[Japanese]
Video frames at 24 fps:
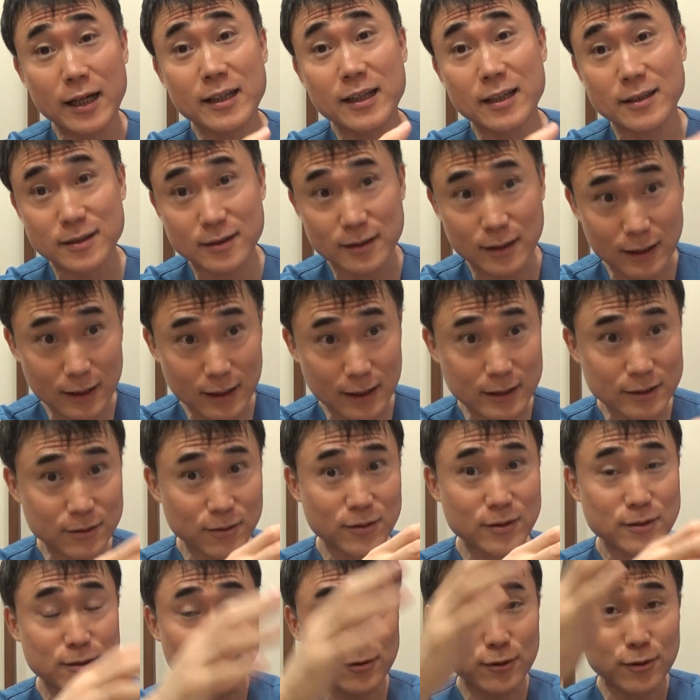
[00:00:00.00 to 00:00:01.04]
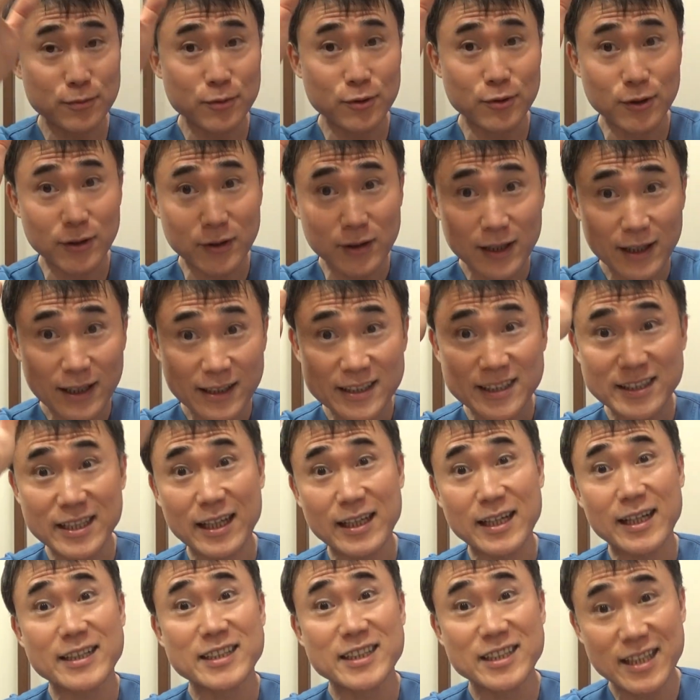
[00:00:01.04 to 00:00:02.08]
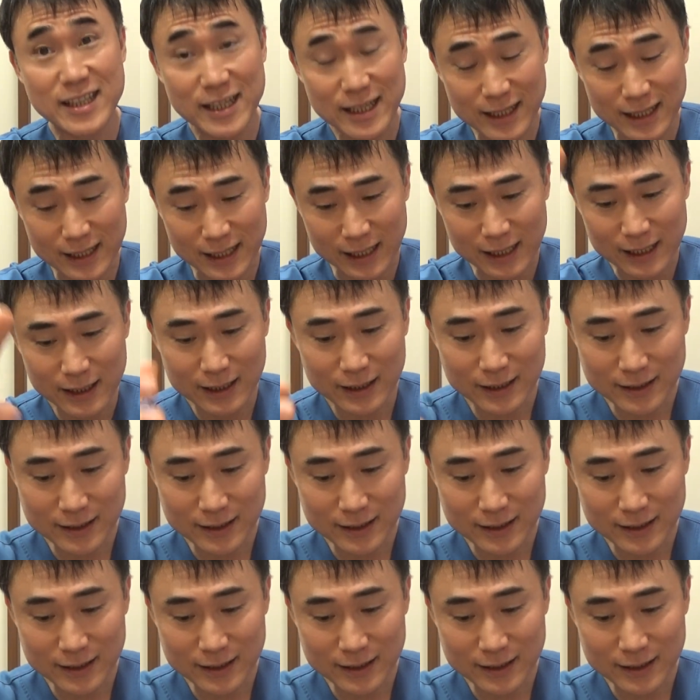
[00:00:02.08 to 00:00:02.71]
立つからそいつをもう晒して